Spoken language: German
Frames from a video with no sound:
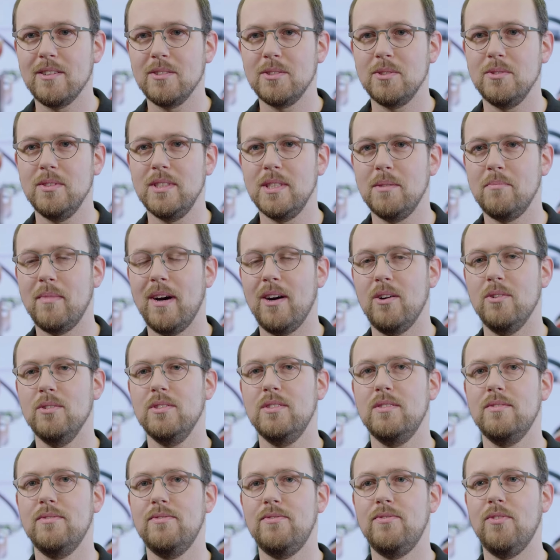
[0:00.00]
aus unserem
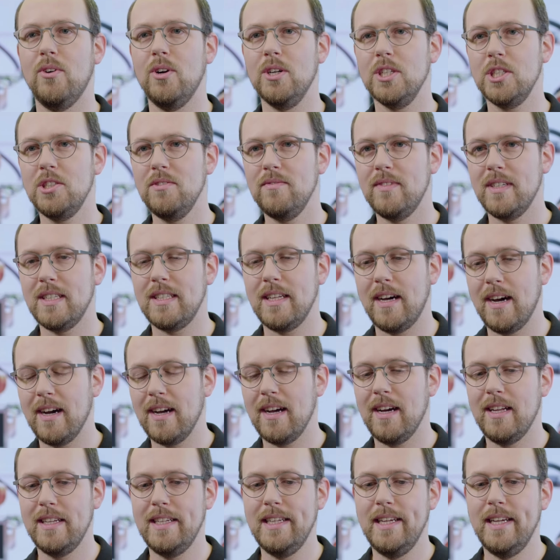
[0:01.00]
Haus forschen wir
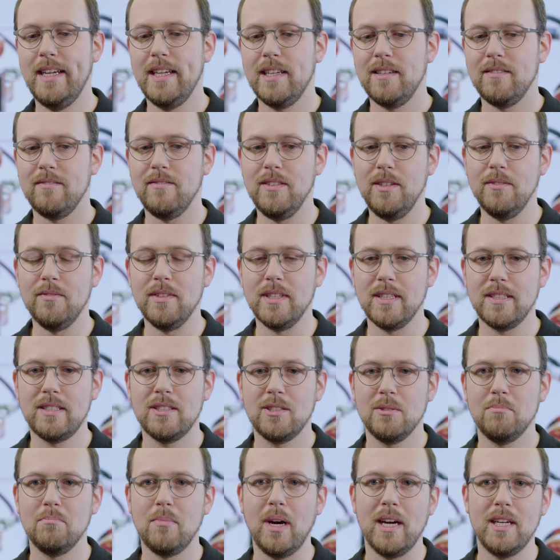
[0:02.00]
daran, wie wir
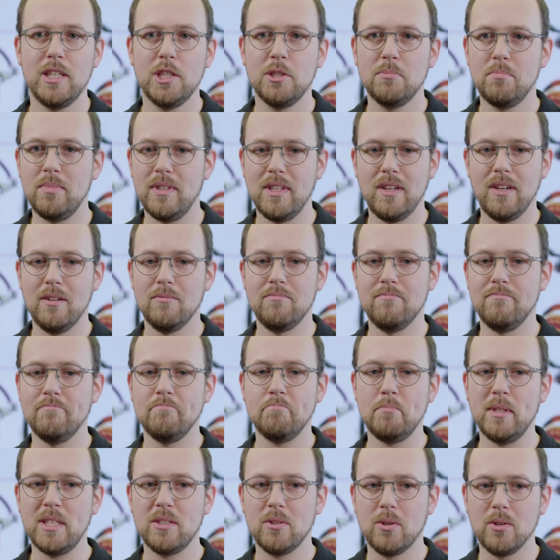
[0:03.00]
zum Beispiel
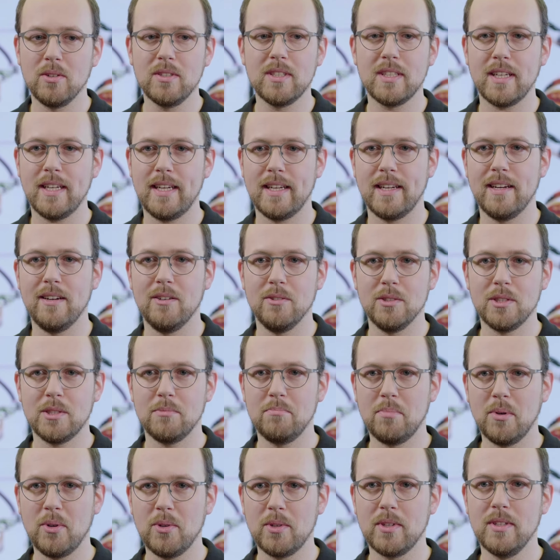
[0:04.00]
Betonträger aus
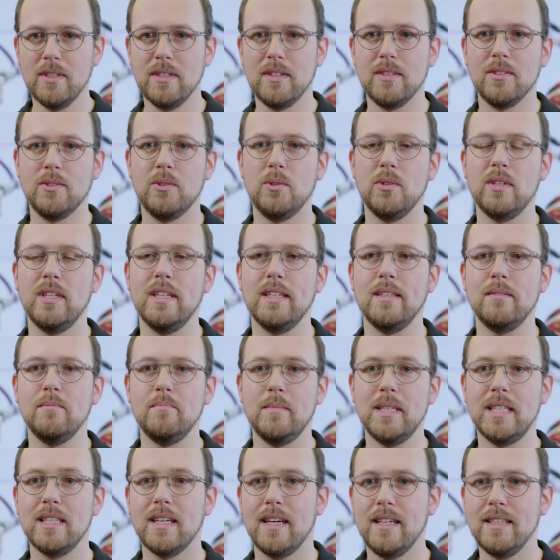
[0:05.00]
Brücken oder
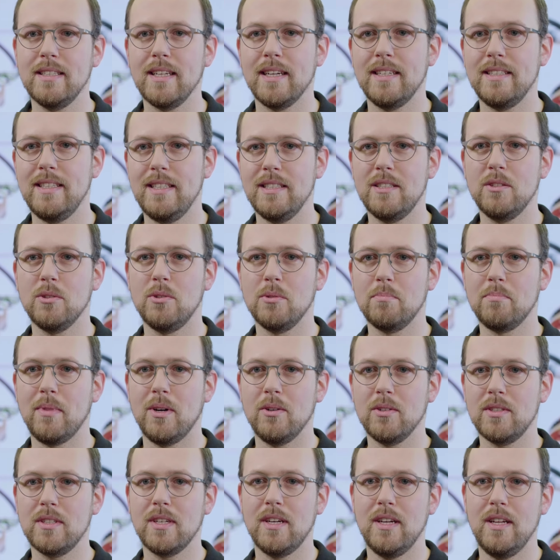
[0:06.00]

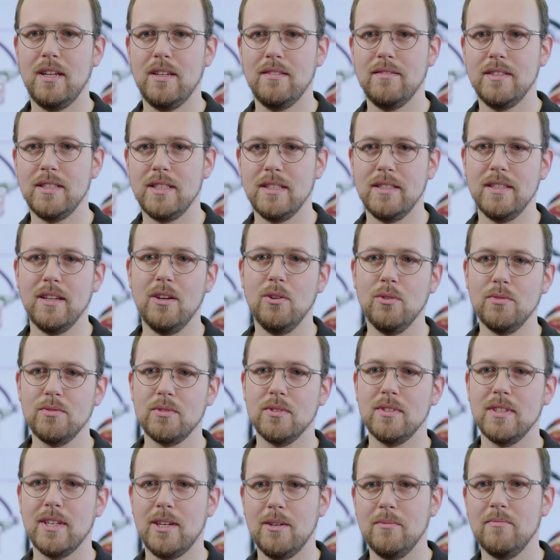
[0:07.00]
Metall-3D-Druckbauteile, wie sie in der Luft-
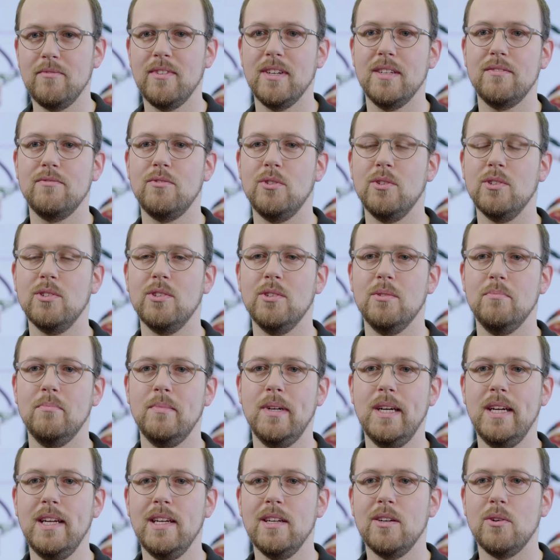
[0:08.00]
und Raumfahrt vorkommen,
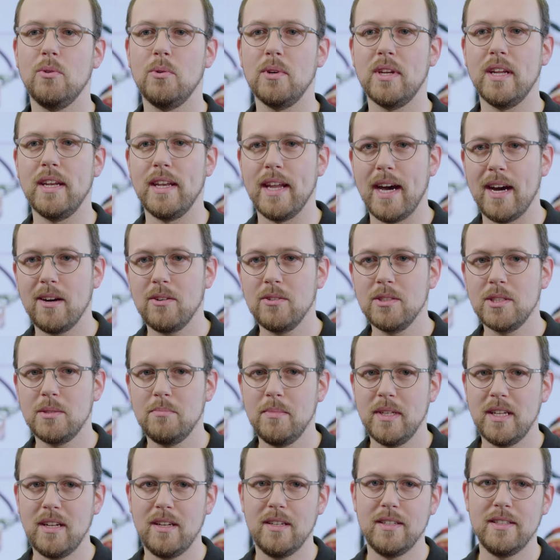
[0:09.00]
oder
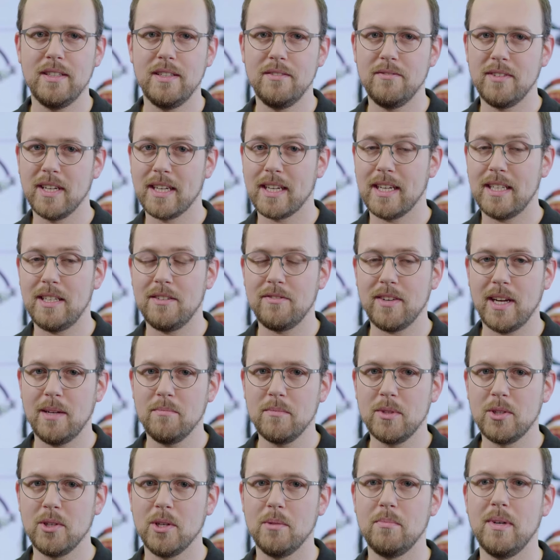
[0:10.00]
Nahrungsmittel, in denen wir keine
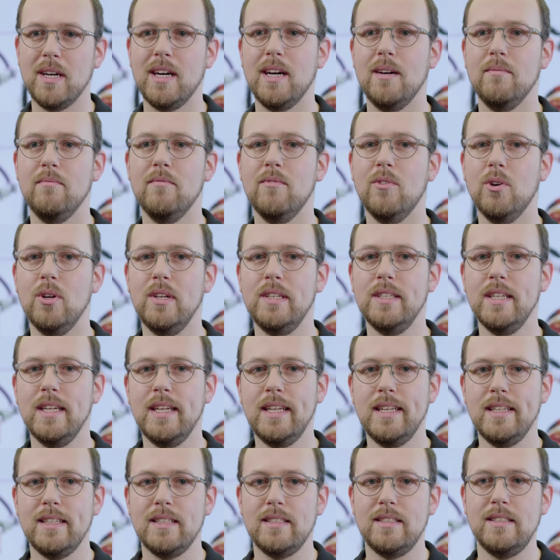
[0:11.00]
Fremdkörper haben wollen,
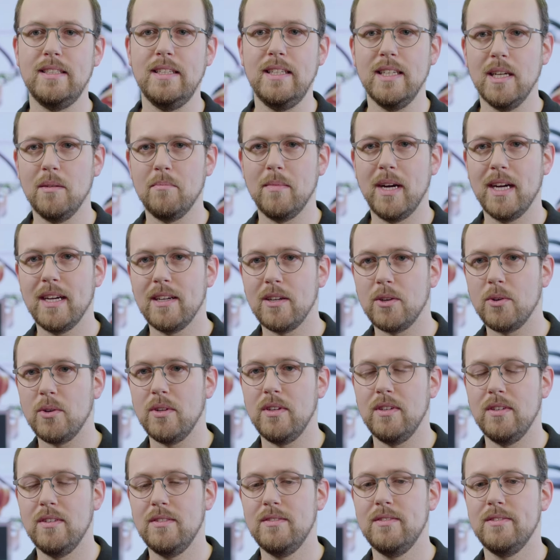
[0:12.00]
sicher machen
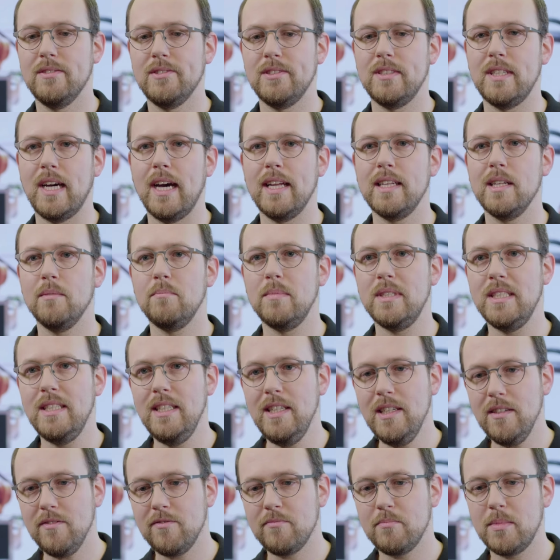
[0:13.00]
können. Und
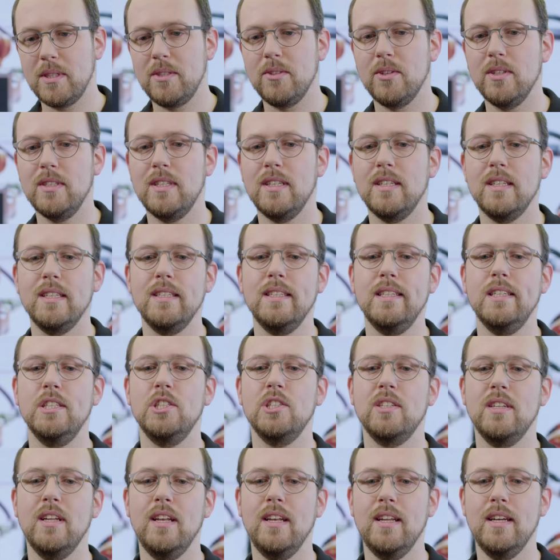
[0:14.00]
adaptiv bedeutet an der
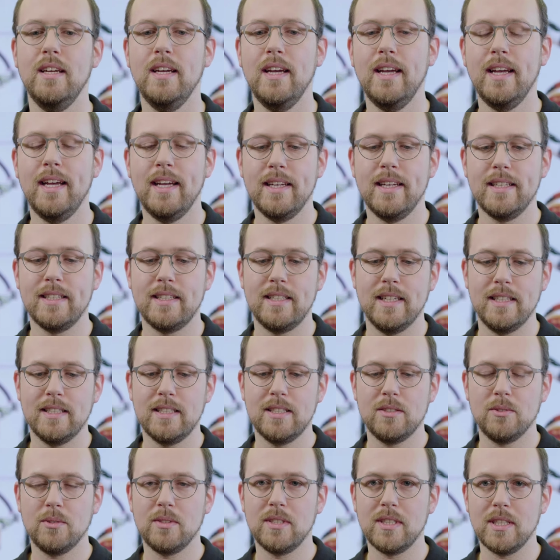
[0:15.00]
Stelle,
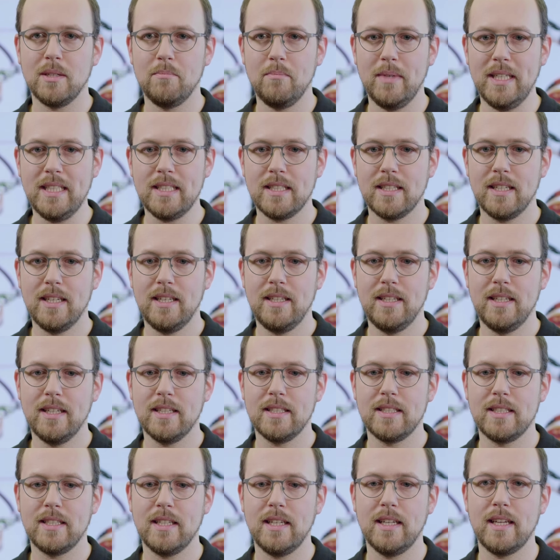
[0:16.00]
dass unsere
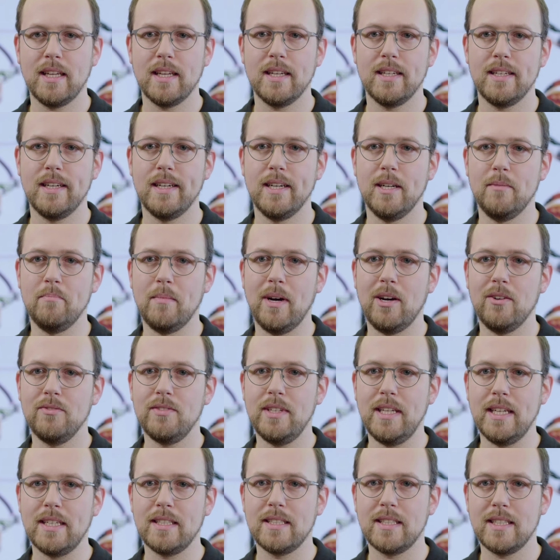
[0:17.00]
Messtechnik sich ähm, auf
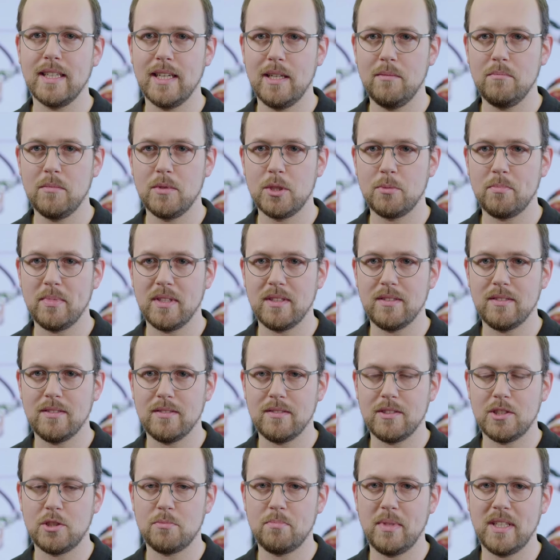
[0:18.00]
die extremen spe
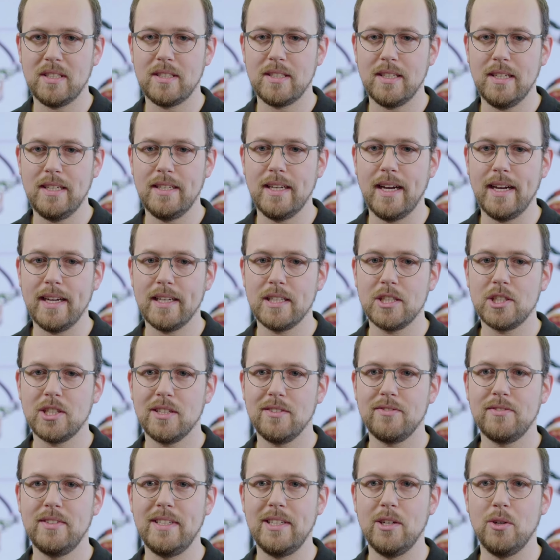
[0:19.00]
speziellen
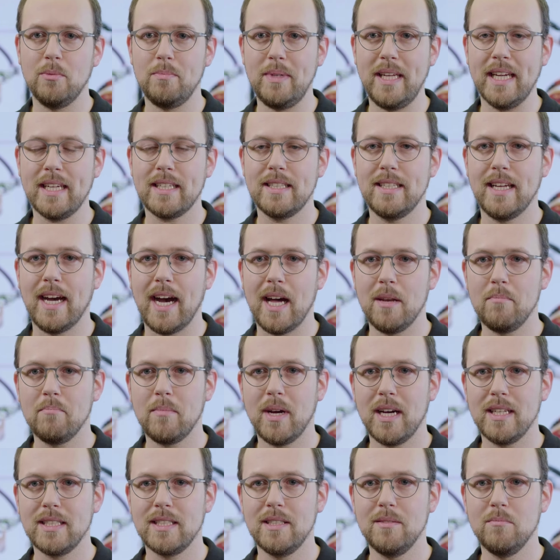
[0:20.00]
Eigenschaften der Objekte
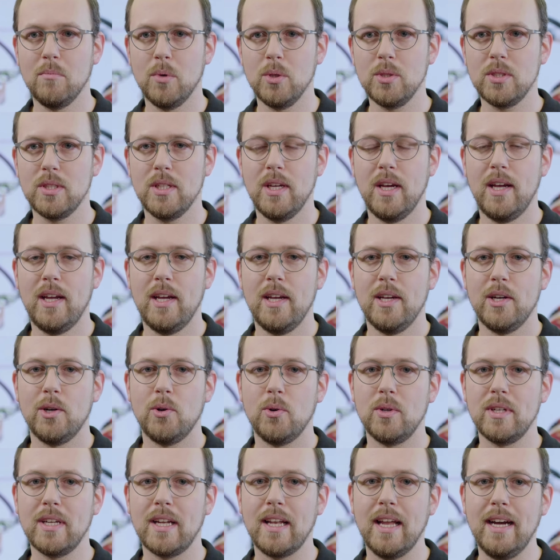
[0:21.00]
anpassen muss
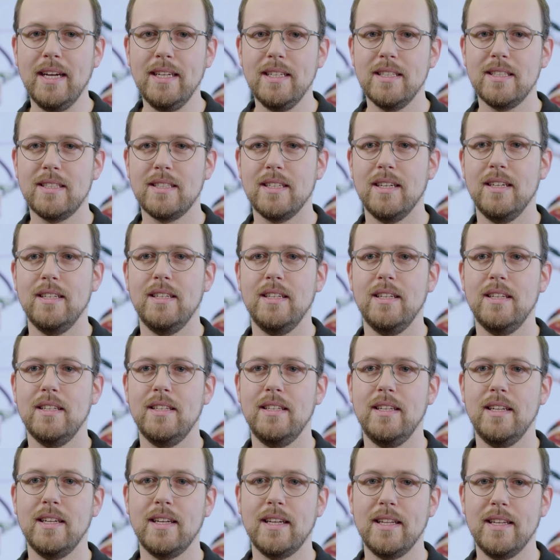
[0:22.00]
und gleichzeitig
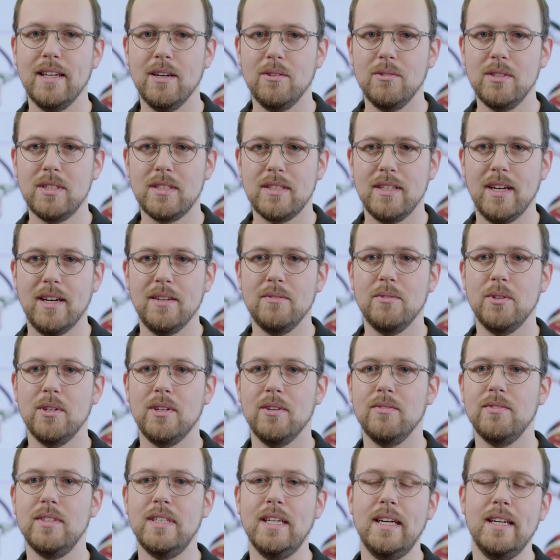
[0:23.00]
die genaueste Antwort
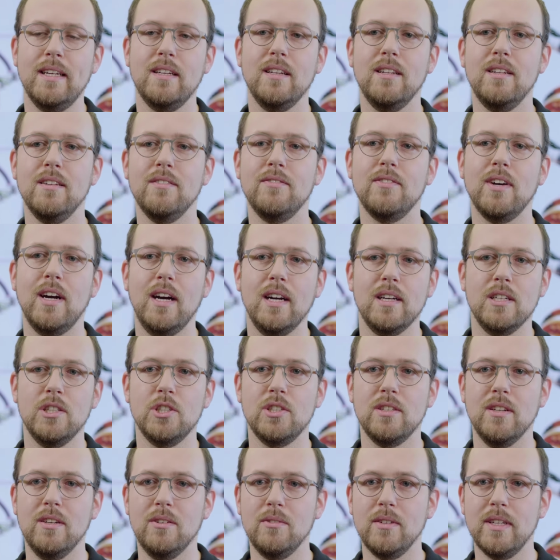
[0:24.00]
auf die eigentliche
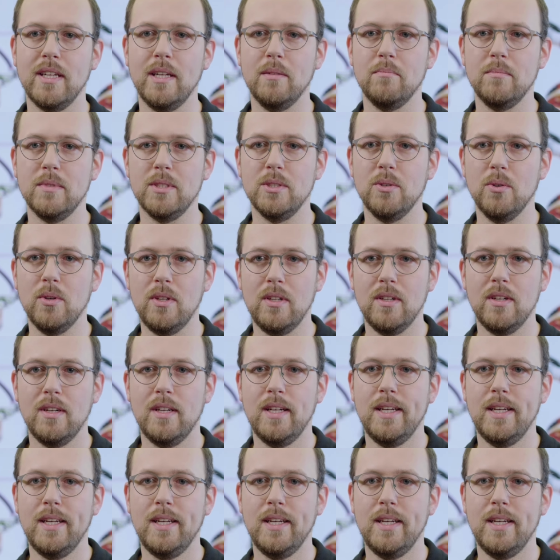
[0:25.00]
Fragestellung geben soll.